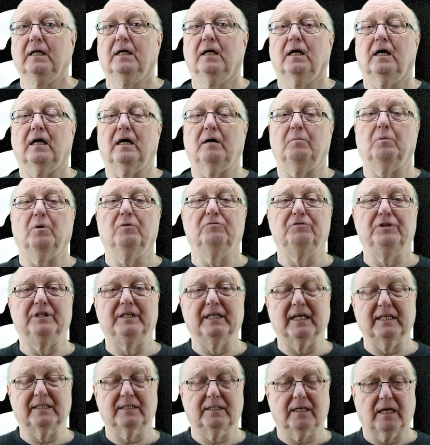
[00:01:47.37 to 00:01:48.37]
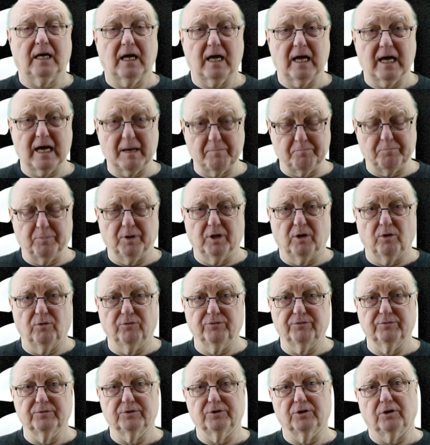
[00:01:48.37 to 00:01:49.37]
Aber wie das
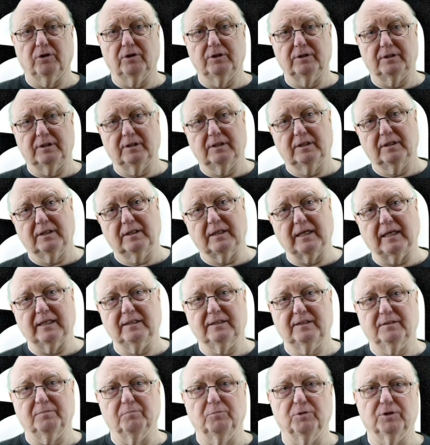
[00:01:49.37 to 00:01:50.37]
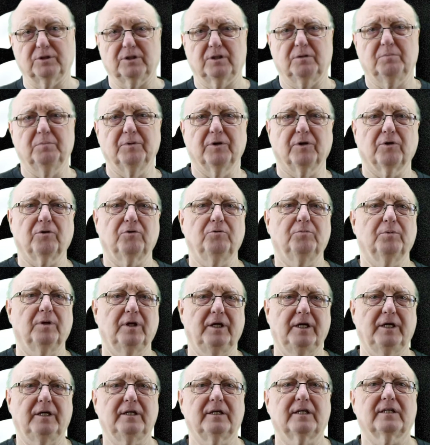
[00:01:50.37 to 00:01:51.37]
ablaufen soll, das muss ich mir noch
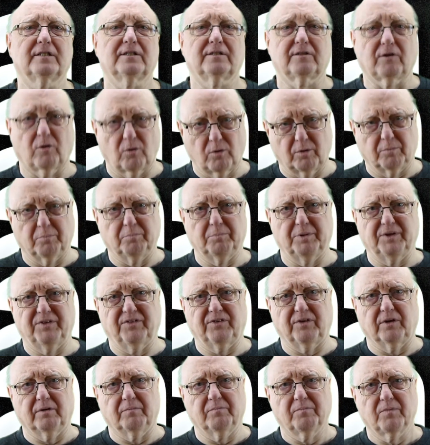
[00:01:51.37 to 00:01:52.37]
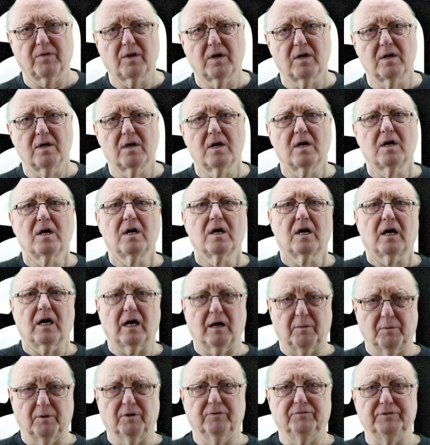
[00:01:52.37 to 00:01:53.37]
überlegen. Das dauert ein bisschen.
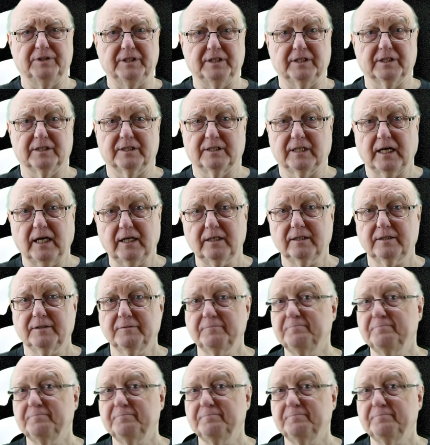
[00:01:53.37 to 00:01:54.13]
Aber wie gesagt,